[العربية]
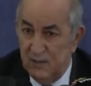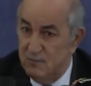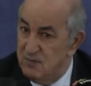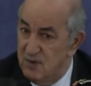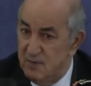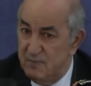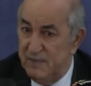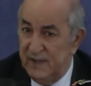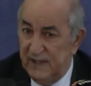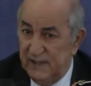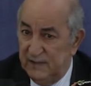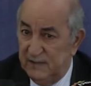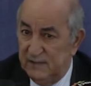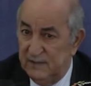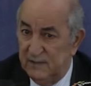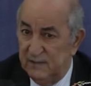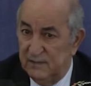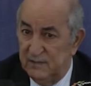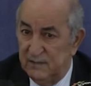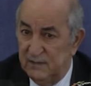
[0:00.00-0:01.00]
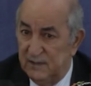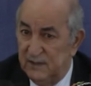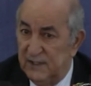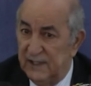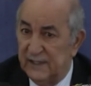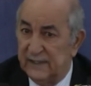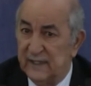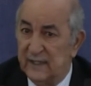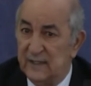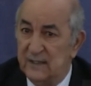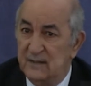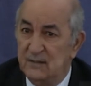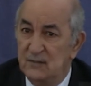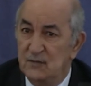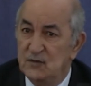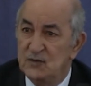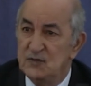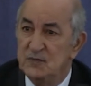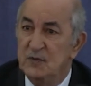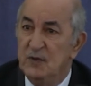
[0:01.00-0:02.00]
من بعد إذا
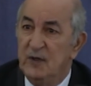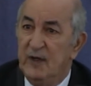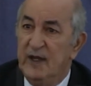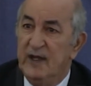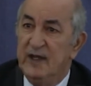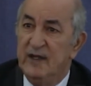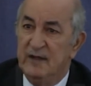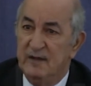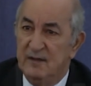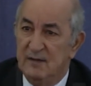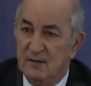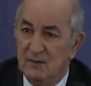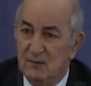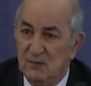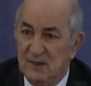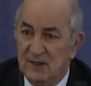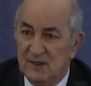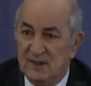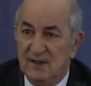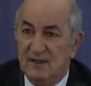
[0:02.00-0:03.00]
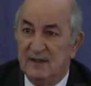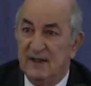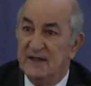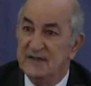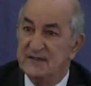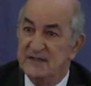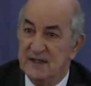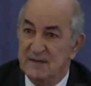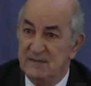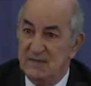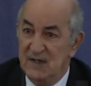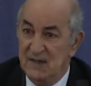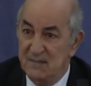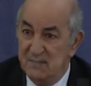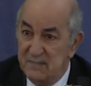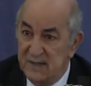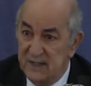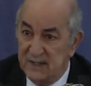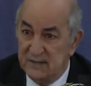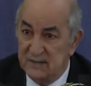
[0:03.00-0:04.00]
كان أسبوعين ولا ثلاث أسابيع
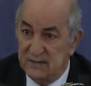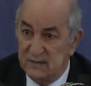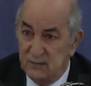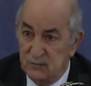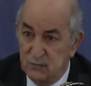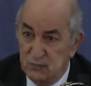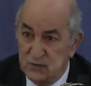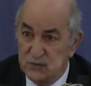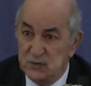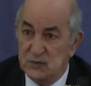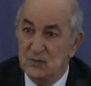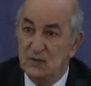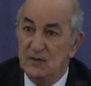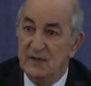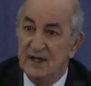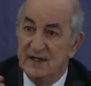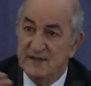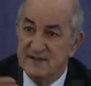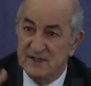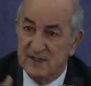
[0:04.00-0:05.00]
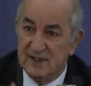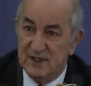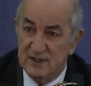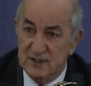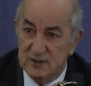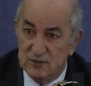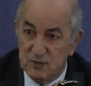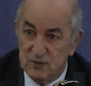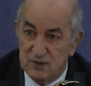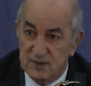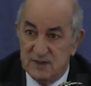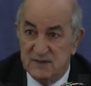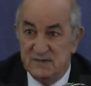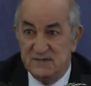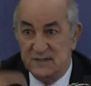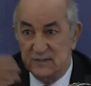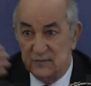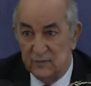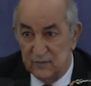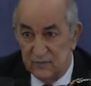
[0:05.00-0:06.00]
من بعد وجدوا لنا سكنات أخرى
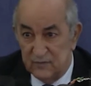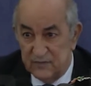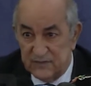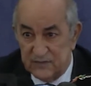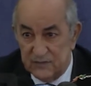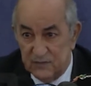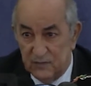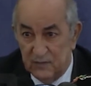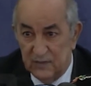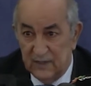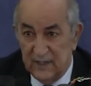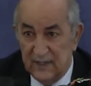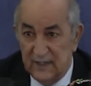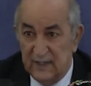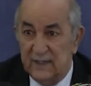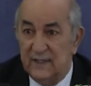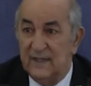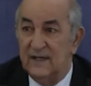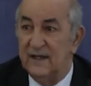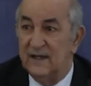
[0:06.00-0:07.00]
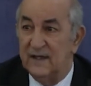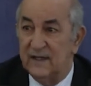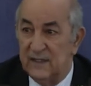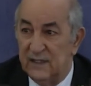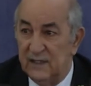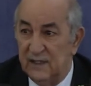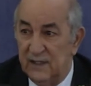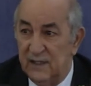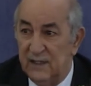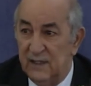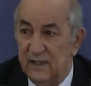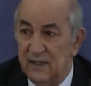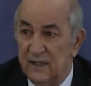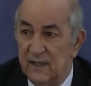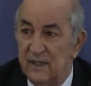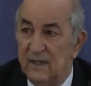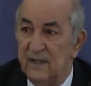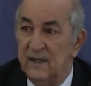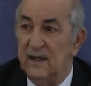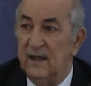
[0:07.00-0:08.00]
نزيدوا نوزعوها إلى آخره
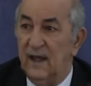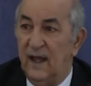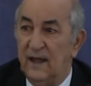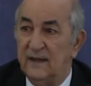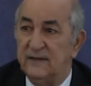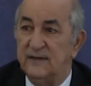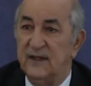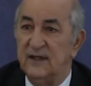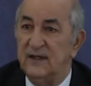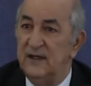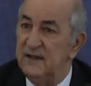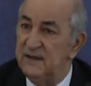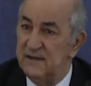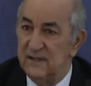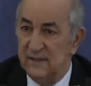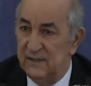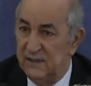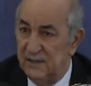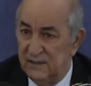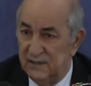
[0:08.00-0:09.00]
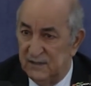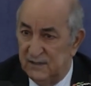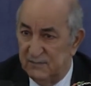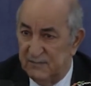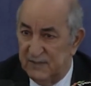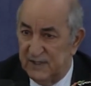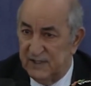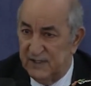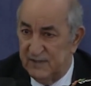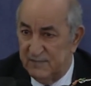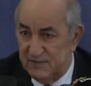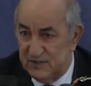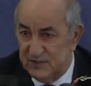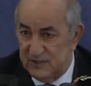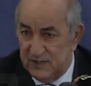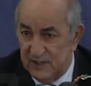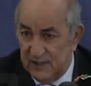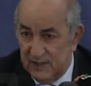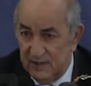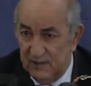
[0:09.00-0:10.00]
حتى ينتهي البرنامج
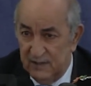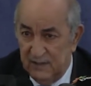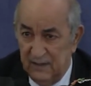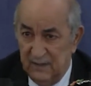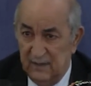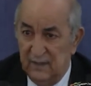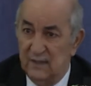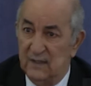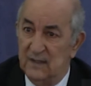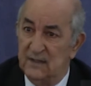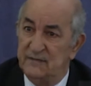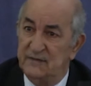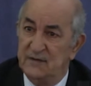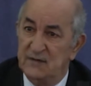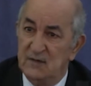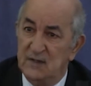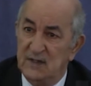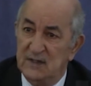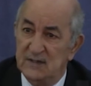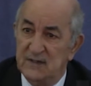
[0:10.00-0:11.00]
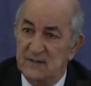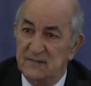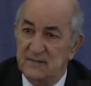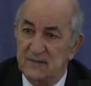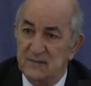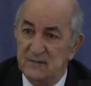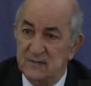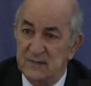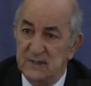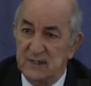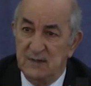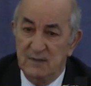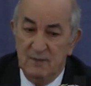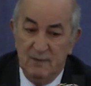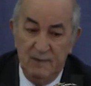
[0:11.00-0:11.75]
تاع 2001 2002